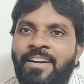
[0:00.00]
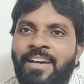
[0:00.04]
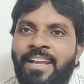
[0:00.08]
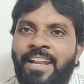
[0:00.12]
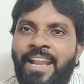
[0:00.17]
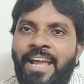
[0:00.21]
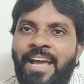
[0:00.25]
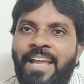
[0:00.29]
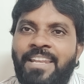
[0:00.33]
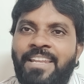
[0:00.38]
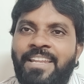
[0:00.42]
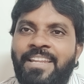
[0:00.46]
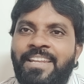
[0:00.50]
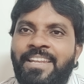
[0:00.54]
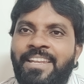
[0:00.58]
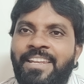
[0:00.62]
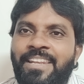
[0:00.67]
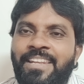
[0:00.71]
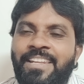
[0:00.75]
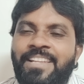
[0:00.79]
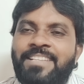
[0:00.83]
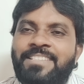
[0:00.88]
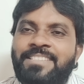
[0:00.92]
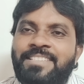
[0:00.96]

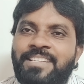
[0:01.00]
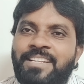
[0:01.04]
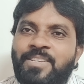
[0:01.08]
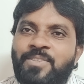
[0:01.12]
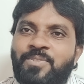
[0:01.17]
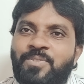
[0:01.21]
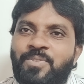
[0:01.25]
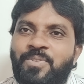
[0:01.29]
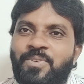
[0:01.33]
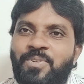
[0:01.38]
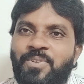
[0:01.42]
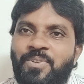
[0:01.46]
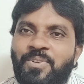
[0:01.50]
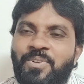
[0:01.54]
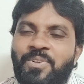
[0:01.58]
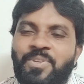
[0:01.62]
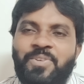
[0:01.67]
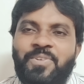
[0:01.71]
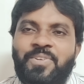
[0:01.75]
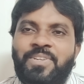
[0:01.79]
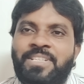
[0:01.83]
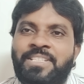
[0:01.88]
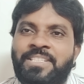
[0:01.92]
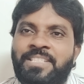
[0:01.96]
రాళ్ళన్నీ సిరేసుకుంటూ
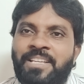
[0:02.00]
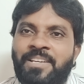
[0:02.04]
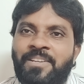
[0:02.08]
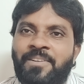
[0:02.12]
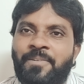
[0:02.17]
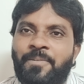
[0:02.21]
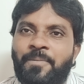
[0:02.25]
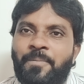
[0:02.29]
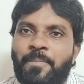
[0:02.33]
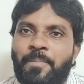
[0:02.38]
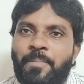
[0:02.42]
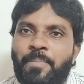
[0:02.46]
వచ్చారు